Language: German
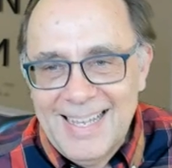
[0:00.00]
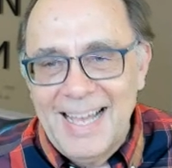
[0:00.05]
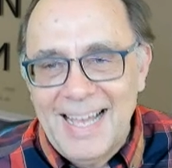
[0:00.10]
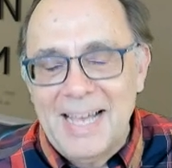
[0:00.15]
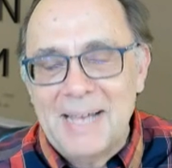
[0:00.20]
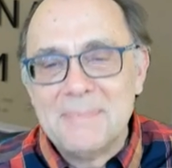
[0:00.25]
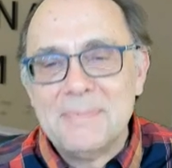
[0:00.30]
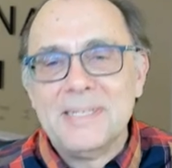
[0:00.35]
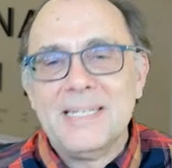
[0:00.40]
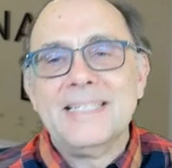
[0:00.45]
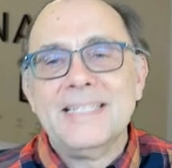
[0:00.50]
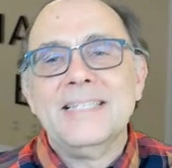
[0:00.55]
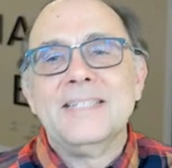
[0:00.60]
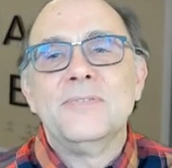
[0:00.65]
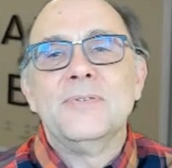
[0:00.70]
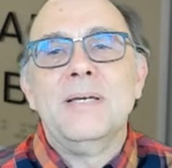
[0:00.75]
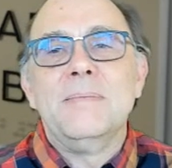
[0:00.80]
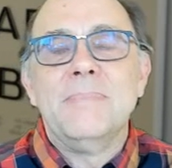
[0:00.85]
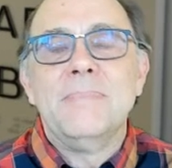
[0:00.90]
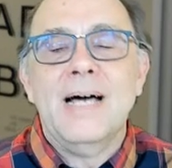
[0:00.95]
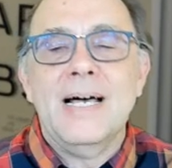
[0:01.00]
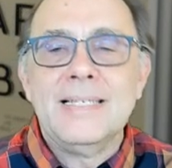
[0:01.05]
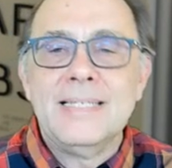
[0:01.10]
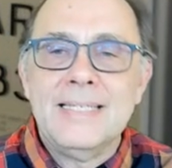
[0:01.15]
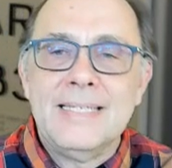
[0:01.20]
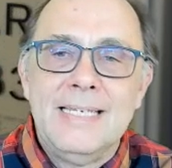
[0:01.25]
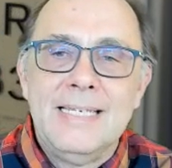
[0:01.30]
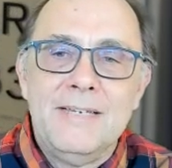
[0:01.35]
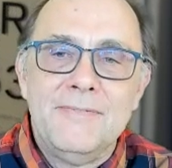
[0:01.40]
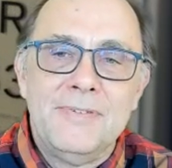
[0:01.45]
Aber das ist so ein
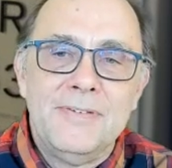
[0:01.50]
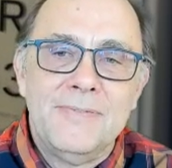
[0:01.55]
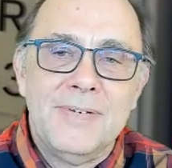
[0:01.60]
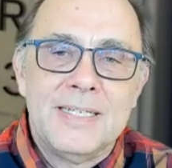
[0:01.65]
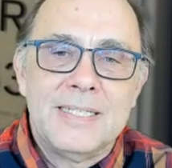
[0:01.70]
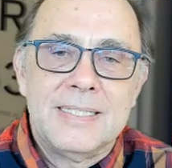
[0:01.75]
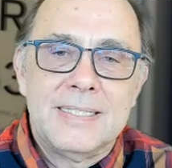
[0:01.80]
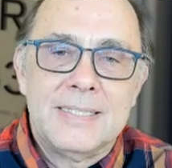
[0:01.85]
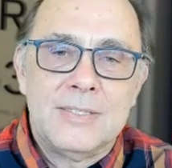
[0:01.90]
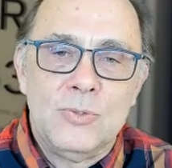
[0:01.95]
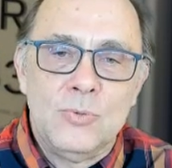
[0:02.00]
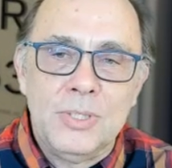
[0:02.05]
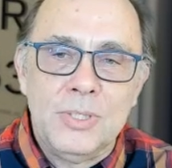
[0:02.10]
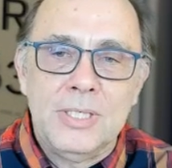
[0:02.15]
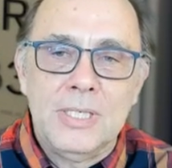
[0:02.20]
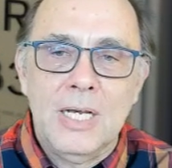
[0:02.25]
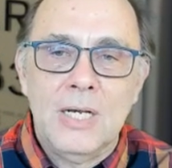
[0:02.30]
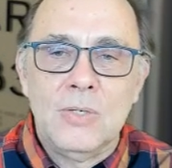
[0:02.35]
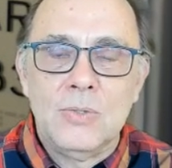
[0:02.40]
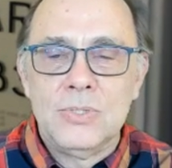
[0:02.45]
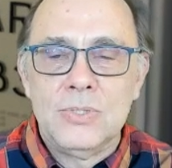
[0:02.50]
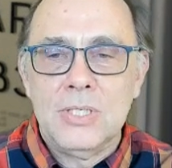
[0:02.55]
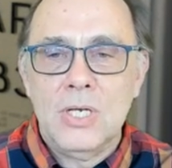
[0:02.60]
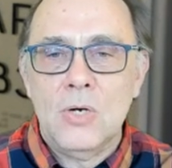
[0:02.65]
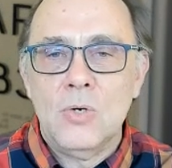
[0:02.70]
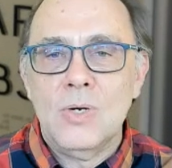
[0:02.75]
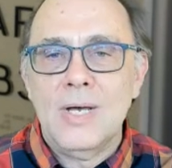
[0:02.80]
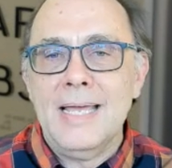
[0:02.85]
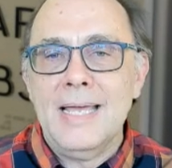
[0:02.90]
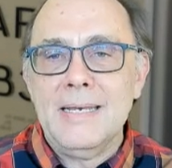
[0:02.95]
Basislevel, was durchaus
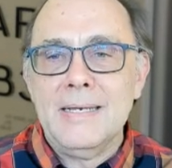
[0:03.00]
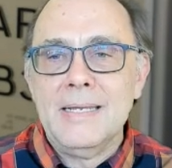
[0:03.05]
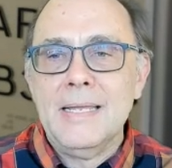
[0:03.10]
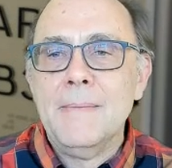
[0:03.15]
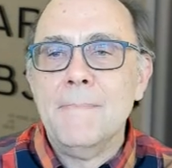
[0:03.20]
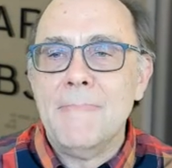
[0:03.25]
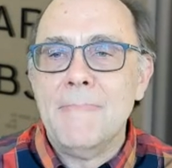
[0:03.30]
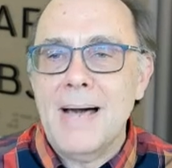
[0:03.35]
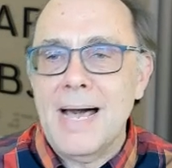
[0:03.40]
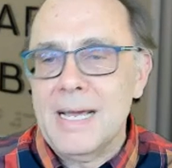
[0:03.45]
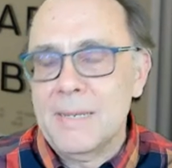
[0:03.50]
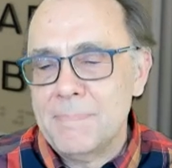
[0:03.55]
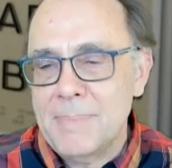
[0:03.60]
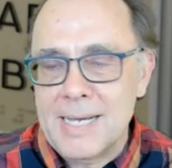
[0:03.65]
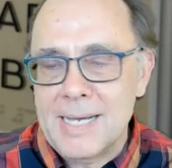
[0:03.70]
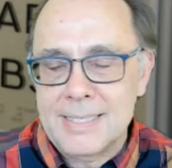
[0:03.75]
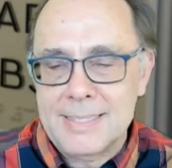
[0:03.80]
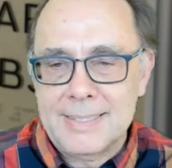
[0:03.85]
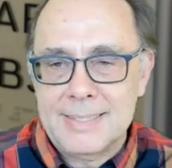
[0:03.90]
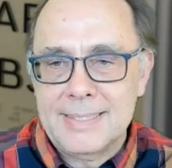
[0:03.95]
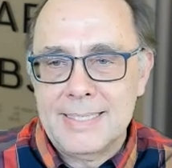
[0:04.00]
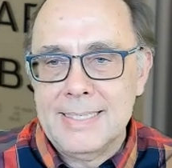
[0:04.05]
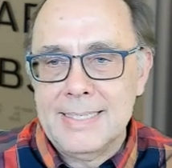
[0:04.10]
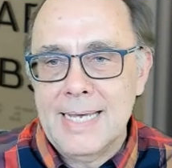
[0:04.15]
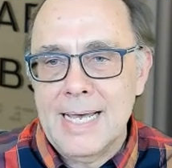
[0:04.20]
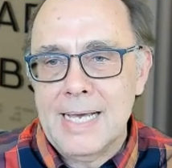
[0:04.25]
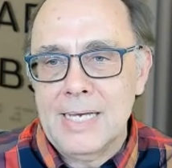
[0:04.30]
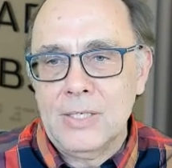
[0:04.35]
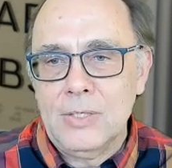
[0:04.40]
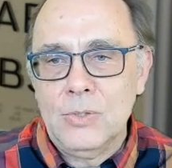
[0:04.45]
auch ein machbares
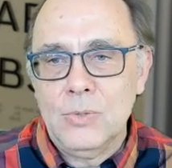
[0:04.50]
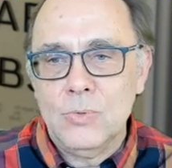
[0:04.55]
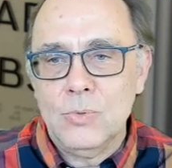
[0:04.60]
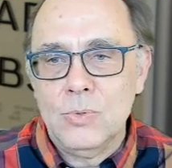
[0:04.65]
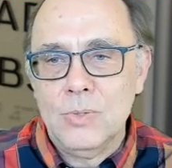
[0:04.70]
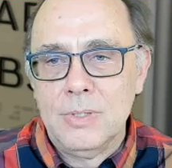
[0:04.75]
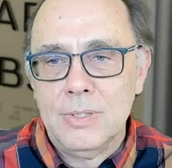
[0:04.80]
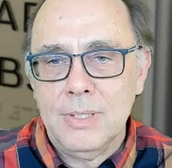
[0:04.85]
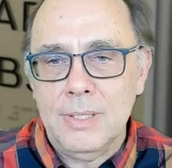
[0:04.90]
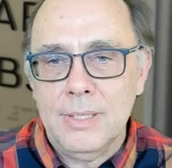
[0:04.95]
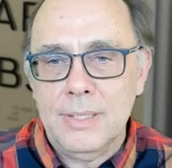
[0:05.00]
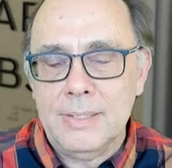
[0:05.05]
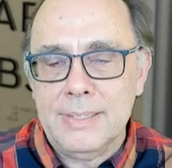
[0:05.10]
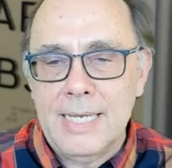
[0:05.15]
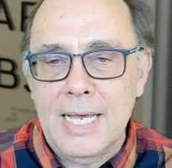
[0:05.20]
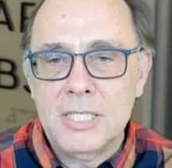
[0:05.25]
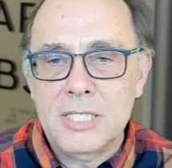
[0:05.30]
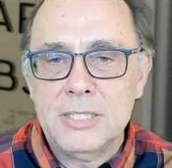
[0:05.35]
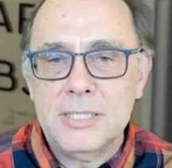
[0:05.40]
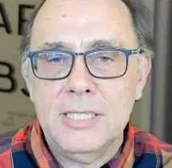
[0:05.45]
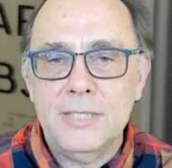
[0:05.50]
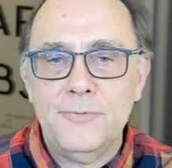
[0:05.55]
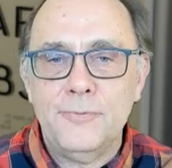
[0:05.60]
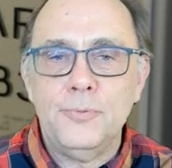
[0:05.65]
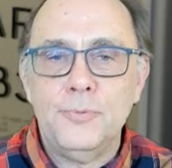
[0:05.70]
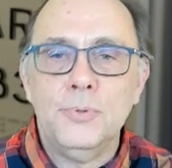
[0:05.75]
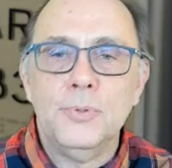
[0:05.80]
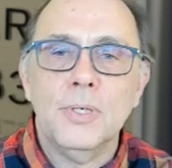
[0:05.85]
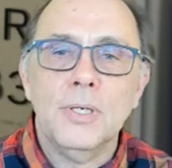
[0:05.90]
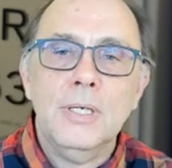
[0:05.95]
Szenario äh, darstellt
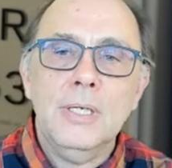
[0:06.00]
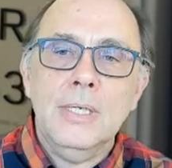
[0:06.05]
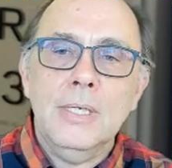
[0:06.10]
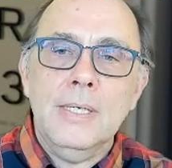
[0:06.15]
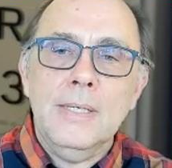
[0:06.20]
für